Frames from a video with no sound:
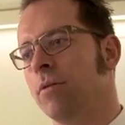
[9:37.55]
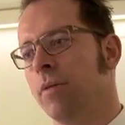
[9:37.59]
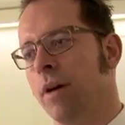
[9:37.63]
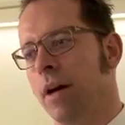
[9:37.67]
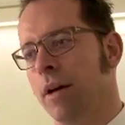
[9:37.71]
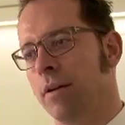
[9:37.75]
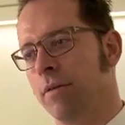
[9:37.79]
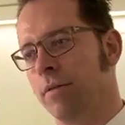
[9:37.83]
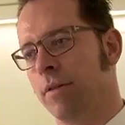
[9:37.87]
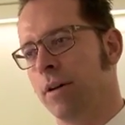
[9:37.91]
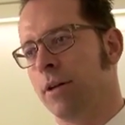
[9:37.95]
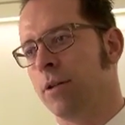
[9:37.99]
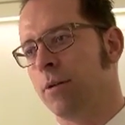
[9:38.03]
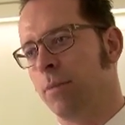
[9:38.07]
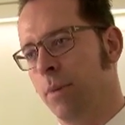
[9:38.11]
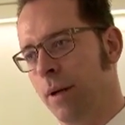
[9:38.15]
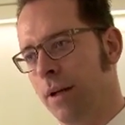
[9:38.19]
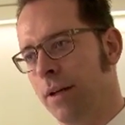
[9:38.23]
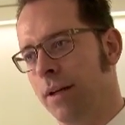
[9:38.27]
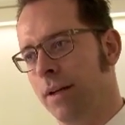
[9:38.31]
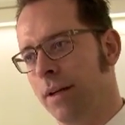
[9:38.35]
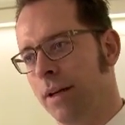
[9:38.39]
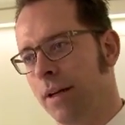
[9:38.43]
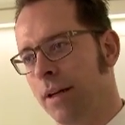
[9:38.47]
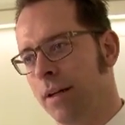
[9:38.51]
wir einfach
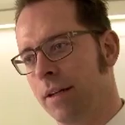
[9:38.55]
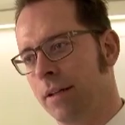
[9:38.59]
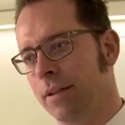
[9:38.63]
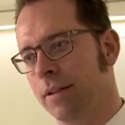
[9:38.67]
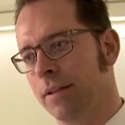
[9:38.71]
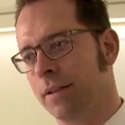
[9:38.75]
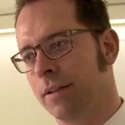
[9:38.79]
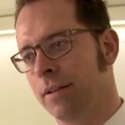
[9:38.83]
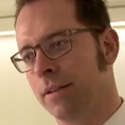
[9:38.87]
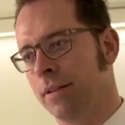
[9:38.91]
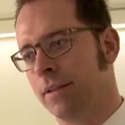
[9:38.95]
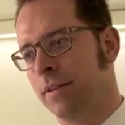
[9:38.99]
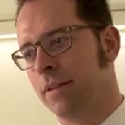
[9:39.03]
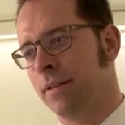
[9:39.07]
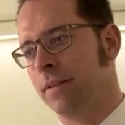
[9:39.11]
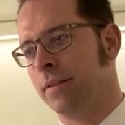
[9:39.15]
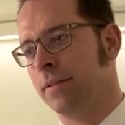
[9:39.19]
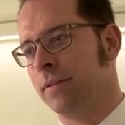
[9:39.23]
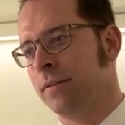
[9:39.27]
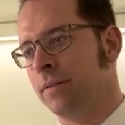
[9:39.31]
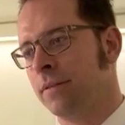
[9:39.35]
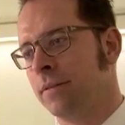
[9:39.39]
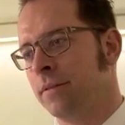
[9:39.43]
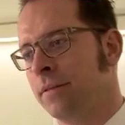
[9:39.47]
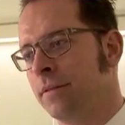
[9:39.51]
Spendengelder.
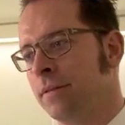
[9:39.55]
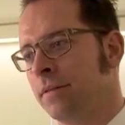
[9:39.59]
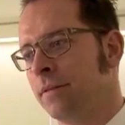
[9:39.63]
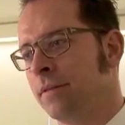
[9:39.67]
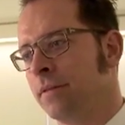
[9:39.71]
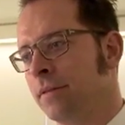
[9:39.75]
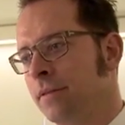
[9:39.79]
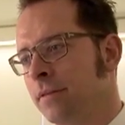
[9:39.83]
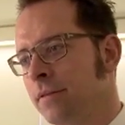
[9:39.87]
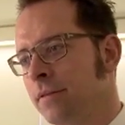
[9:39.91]
Wie